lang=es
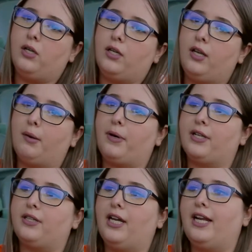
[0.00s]
y
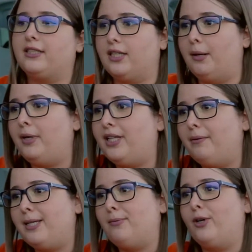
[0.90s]
aparte el examen de
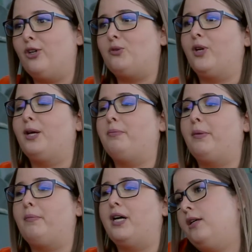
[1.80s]
béisbol que nos ponía mi
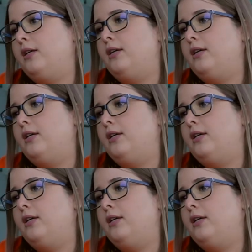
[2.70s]
papá